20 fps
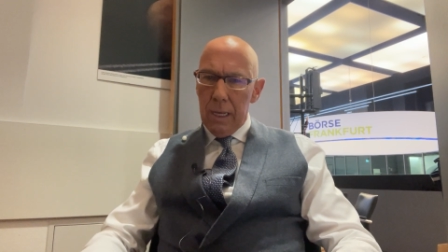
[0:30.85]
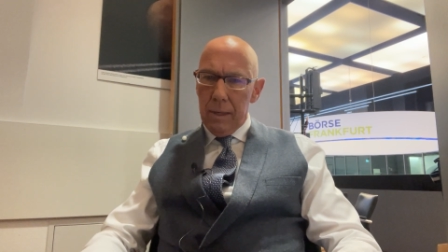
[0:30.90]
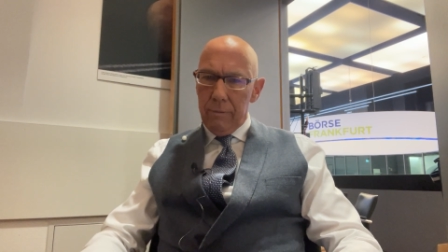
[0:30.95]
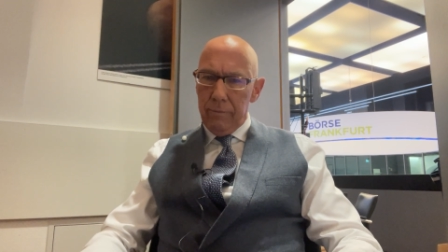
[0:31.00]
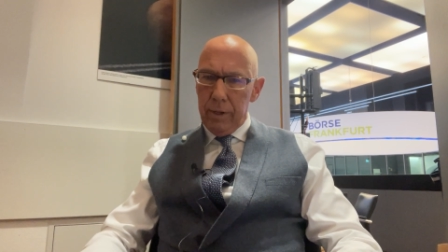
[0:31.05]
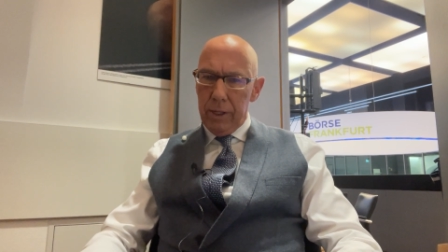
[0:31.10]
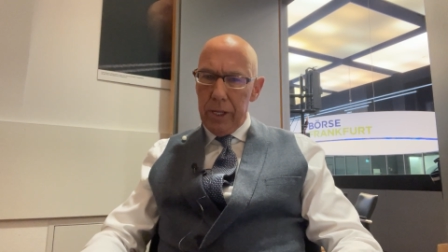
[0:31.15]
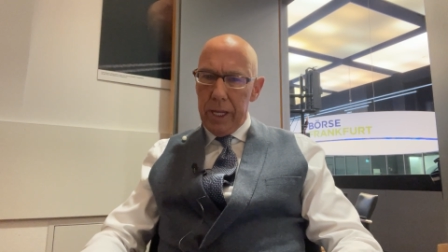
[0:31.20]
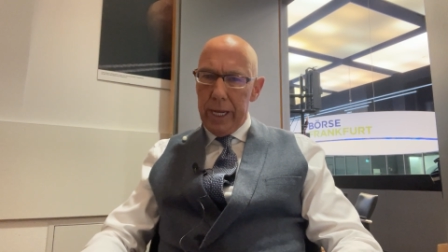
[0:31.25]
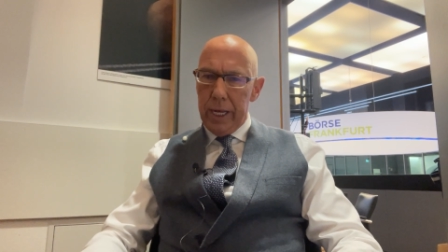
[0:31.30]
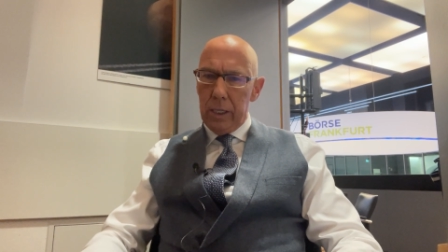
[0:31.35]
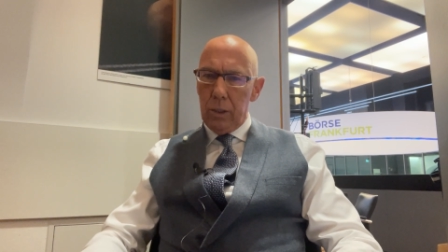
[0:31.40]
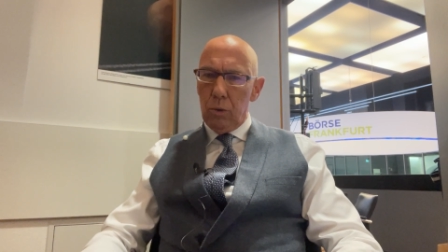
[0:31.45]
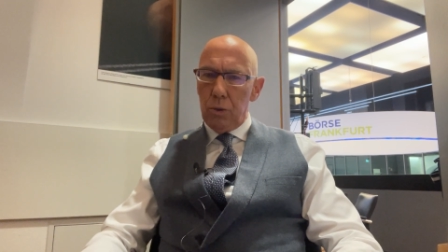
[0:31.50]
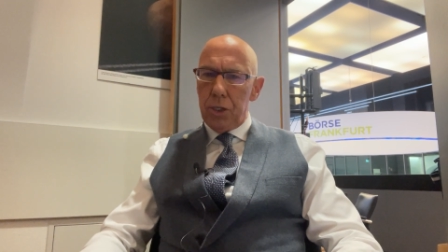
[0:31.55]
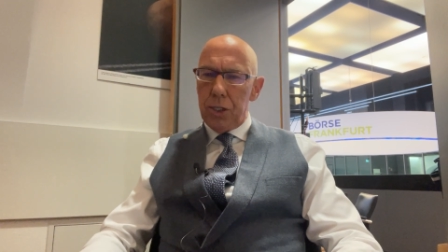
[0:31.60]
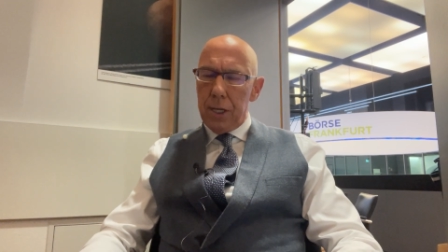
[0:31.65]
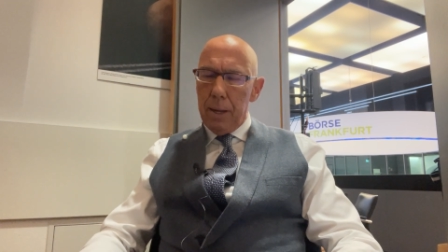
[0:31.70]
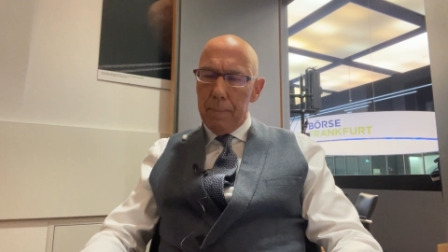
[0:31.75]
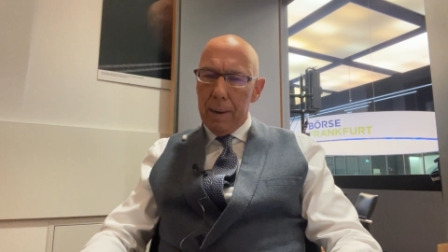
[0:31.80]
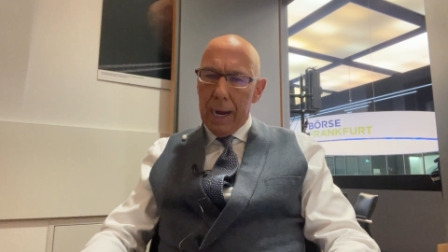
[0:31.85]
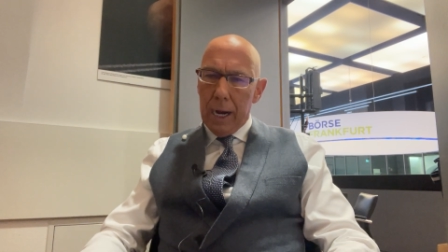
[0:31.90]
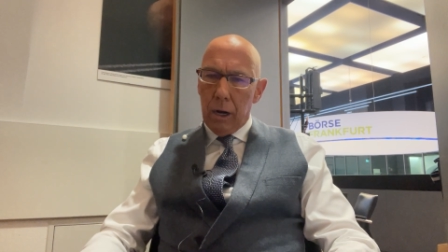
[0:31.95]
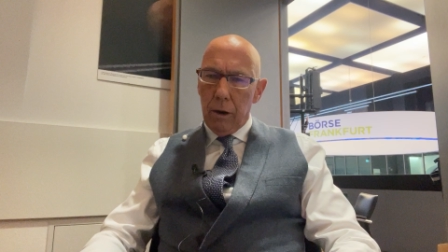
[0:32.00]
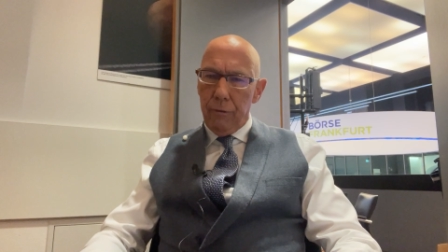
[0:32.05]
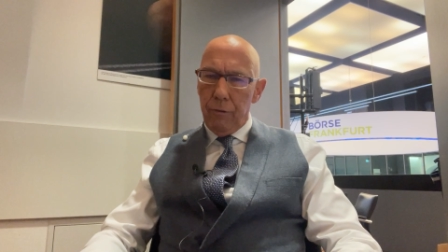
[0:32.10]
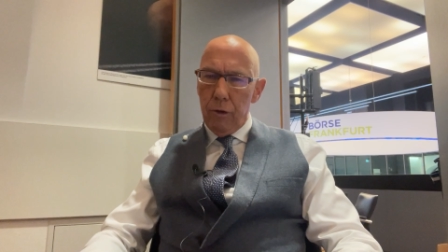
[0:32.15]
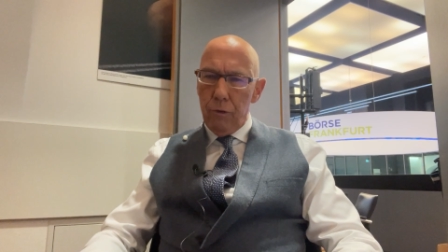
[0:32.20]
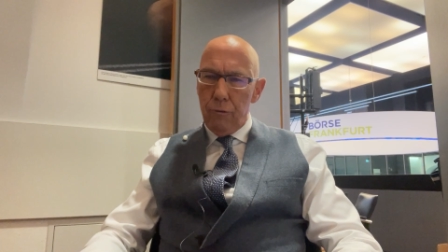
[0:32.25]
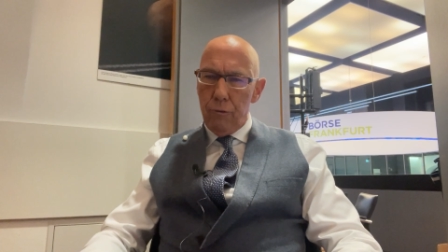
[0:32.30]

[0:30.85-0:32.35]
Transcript: Wir nähern uns der Marke von